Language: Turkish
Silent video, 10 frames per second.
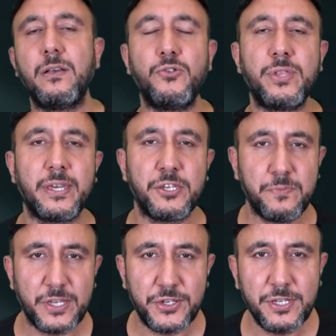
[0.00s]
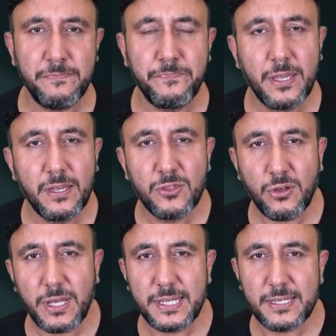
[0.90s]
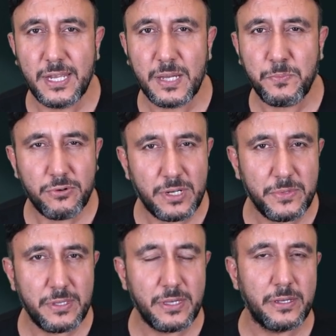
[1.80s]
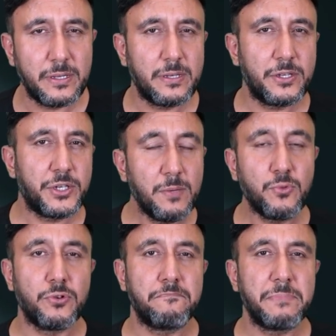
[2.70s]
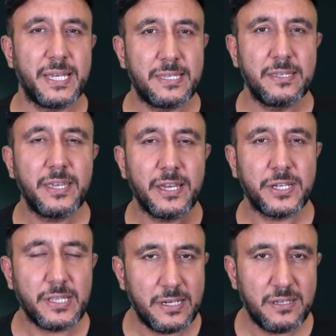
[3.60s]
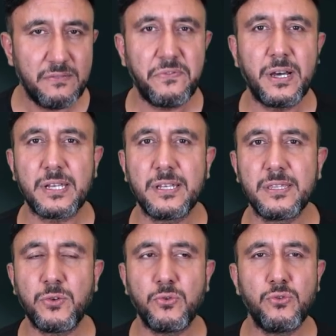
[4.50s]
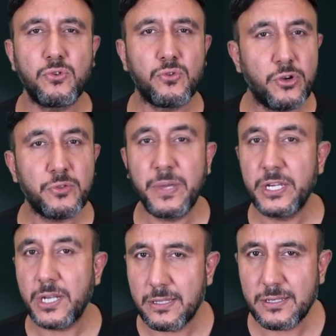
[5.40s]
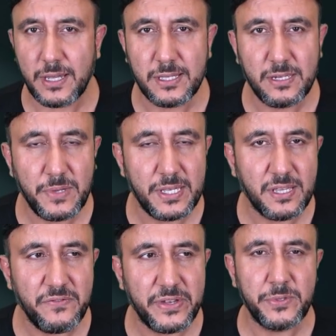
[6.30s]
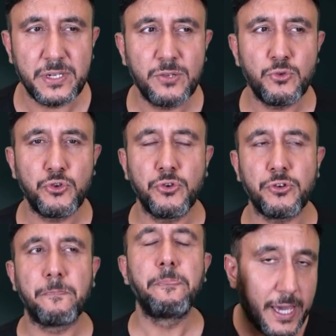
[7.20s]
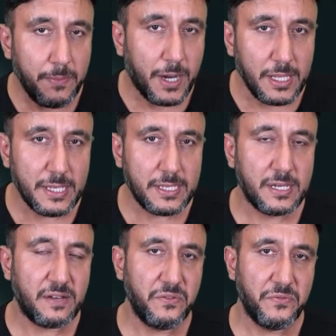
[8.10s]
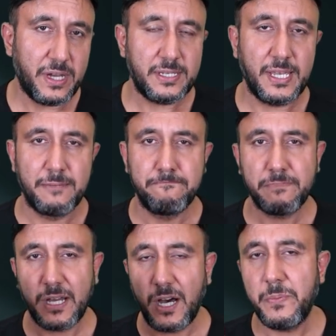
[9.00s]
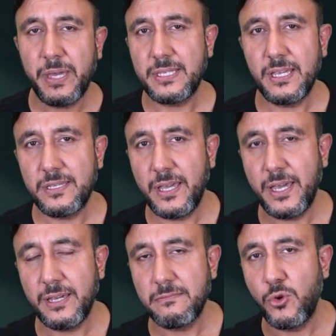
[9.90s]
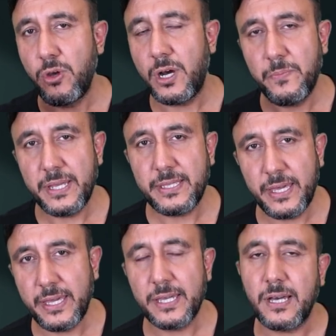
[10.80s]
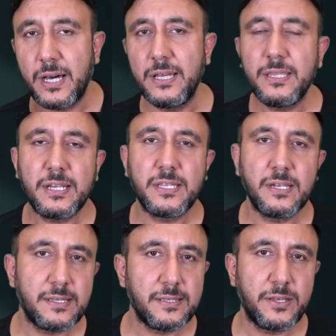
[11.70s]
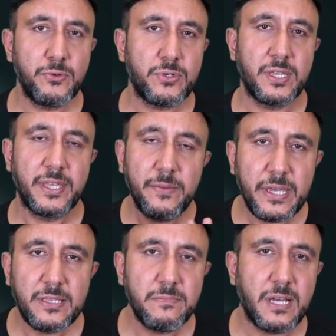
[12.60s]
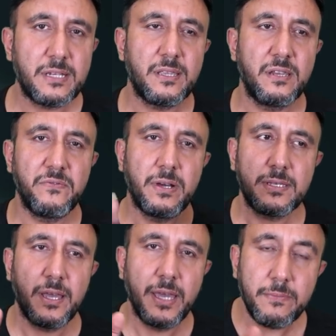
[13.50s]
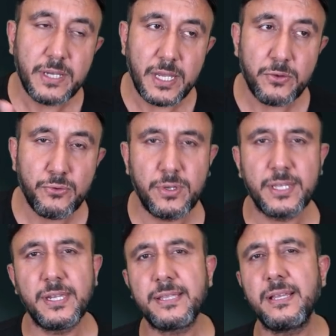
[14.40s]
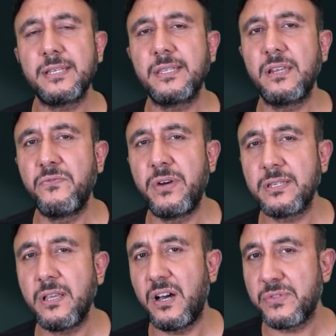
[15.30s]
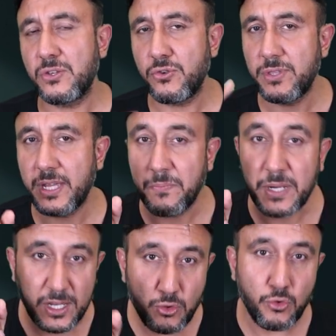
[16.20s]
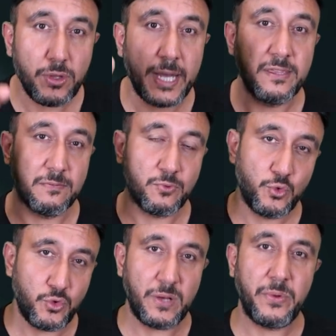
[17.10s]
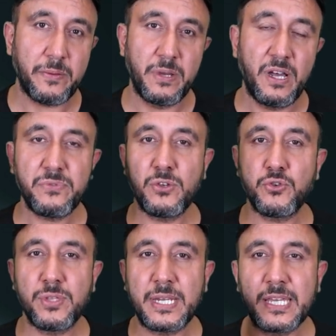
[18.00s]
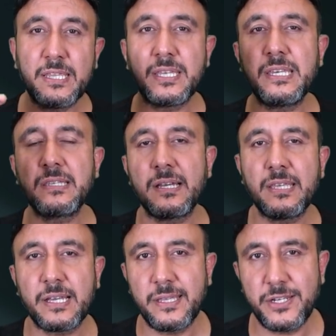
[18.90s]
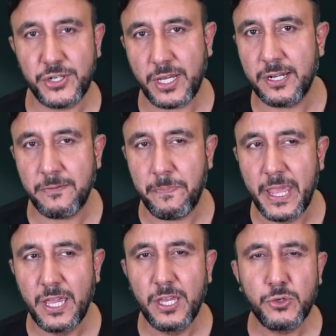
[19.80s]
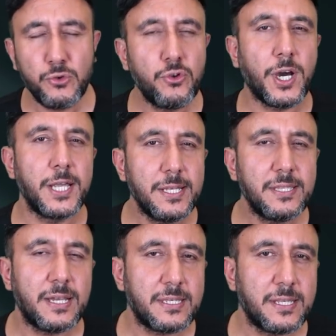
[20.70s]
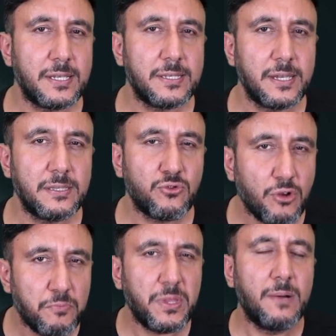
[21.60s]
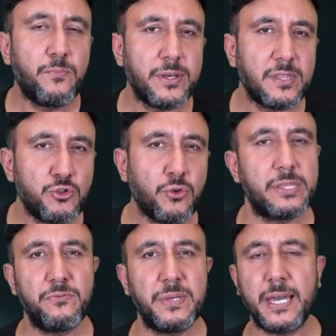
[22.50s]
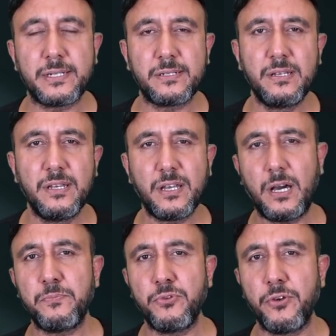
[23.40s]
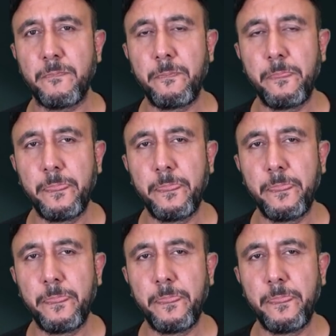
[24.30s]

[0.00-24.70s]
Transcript: önde geçmek için. Dolayısıyla programın e, şeyi bu. Yani sizin gerçeklerinizin farkında günlük 4 5 6 saatini bir insan verebilir diye düşünüyorum. Hem alan sınavın varsa KPSS, ÖABT ya da alan derslerine hazırlanıyorsan hem eğitim derslerin varsa hem genel kültür yetenek derslerin varsa hafta sonlarına biraz yüklendim. Kusura bakma. Hafta sonları 7-8 saate kadar çıkardım. Çünkü alan dersleri senin toplam puanında çok önemli bir yer kaplıyor.